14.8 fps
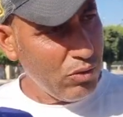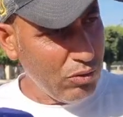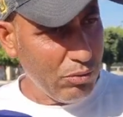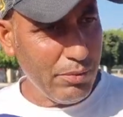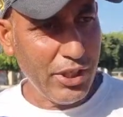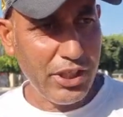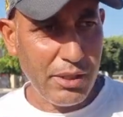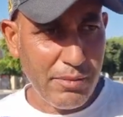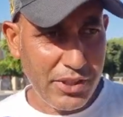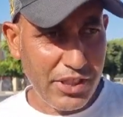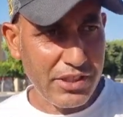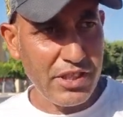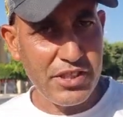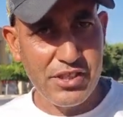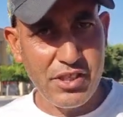والمحكمه
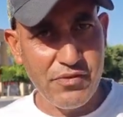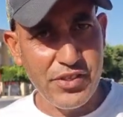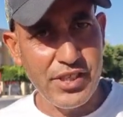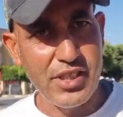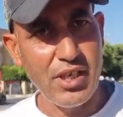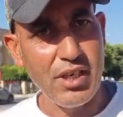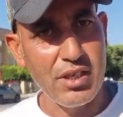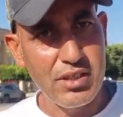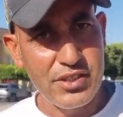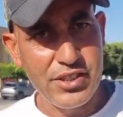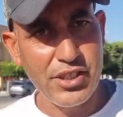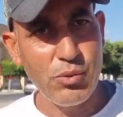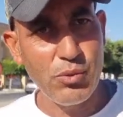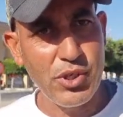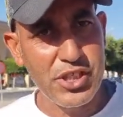تتاجل فينا
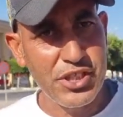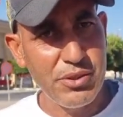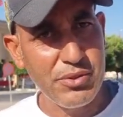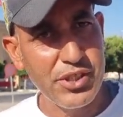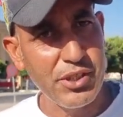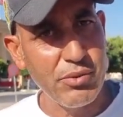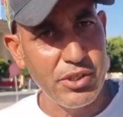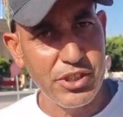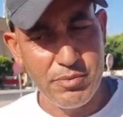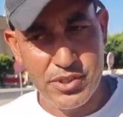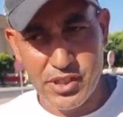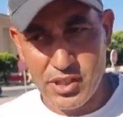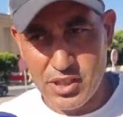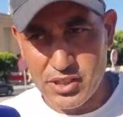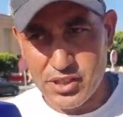سير واجي وسير واجي
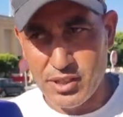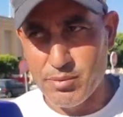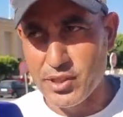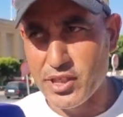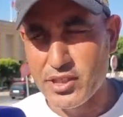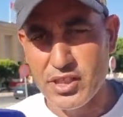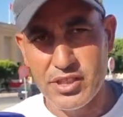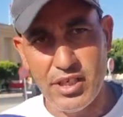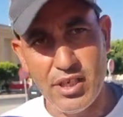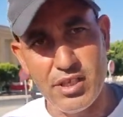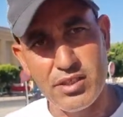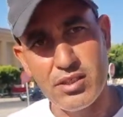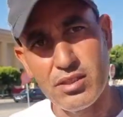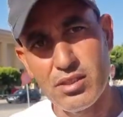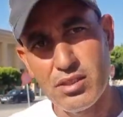مازال لا شيء ما كاين حتى شي
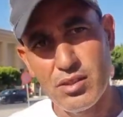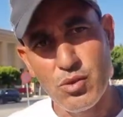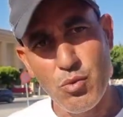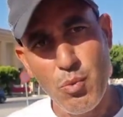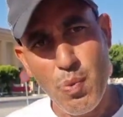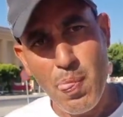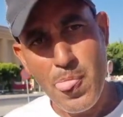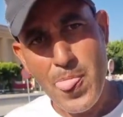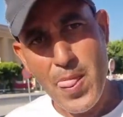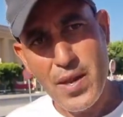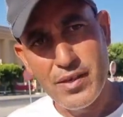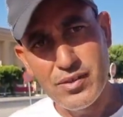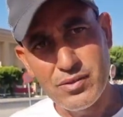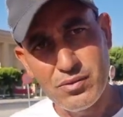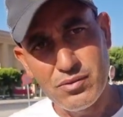حاجه واخا هضر
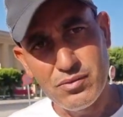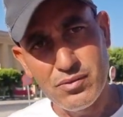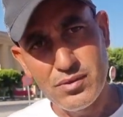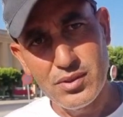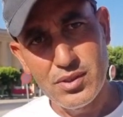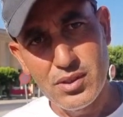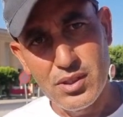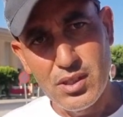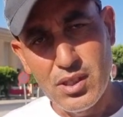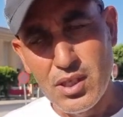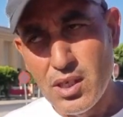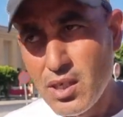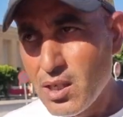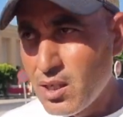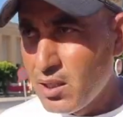مع سي فين كتمشي
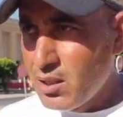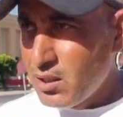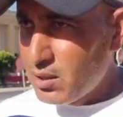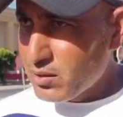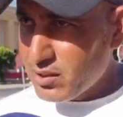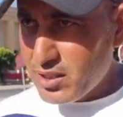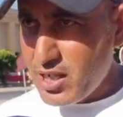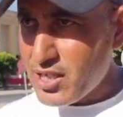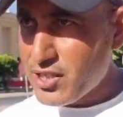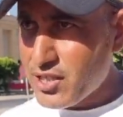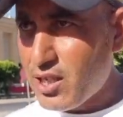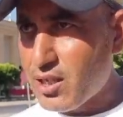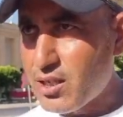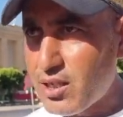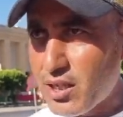هي
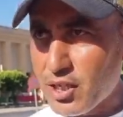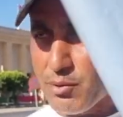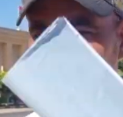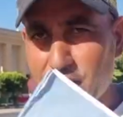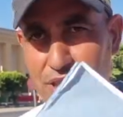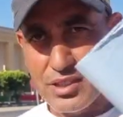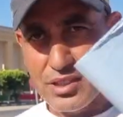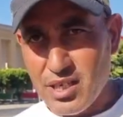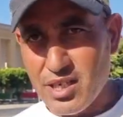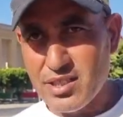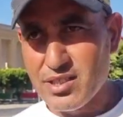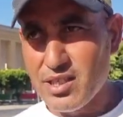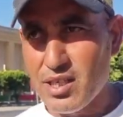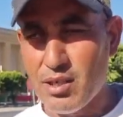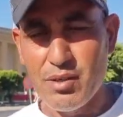تاجل الرباط
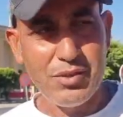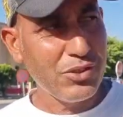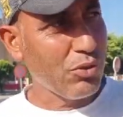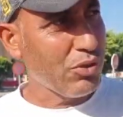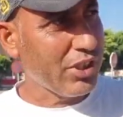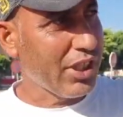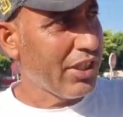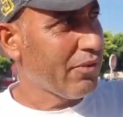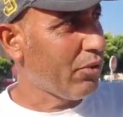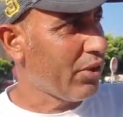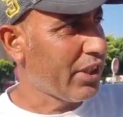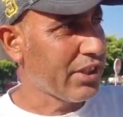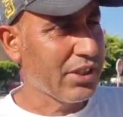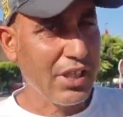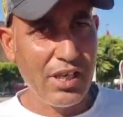كازا تقول انا في
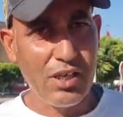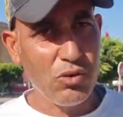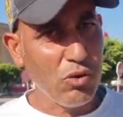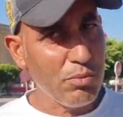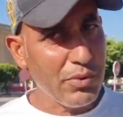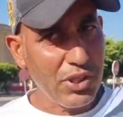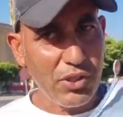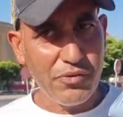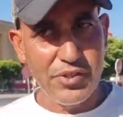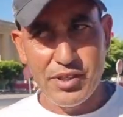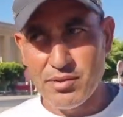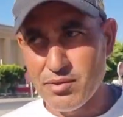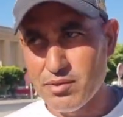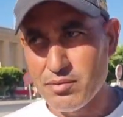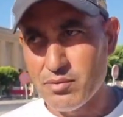القنيطره كل مره
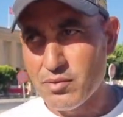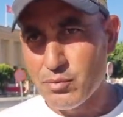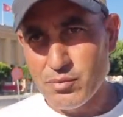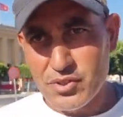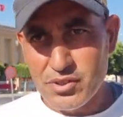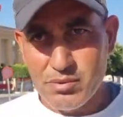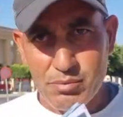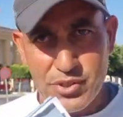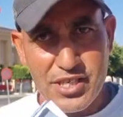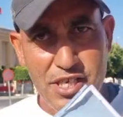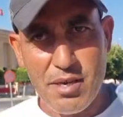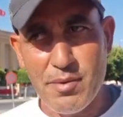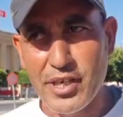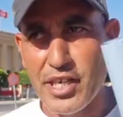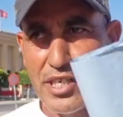فين
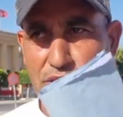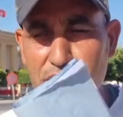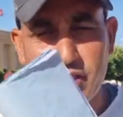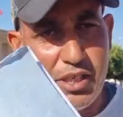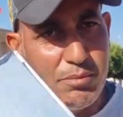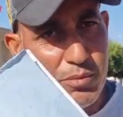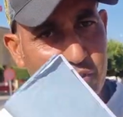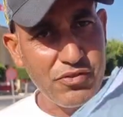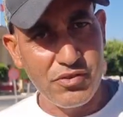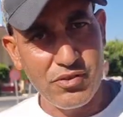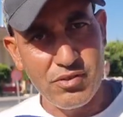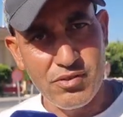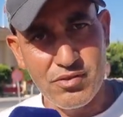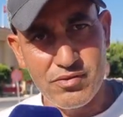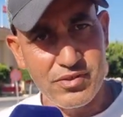تاجها ما كايناش تتعمرش
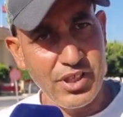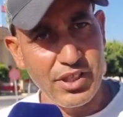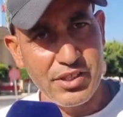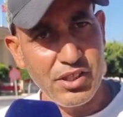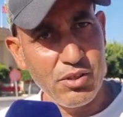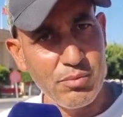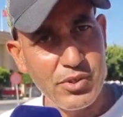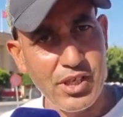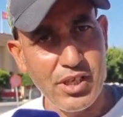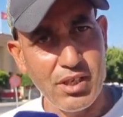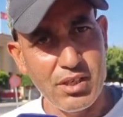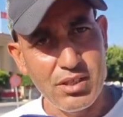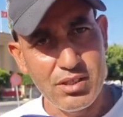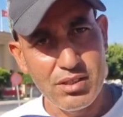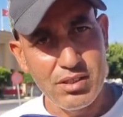الدار ديالهم كاع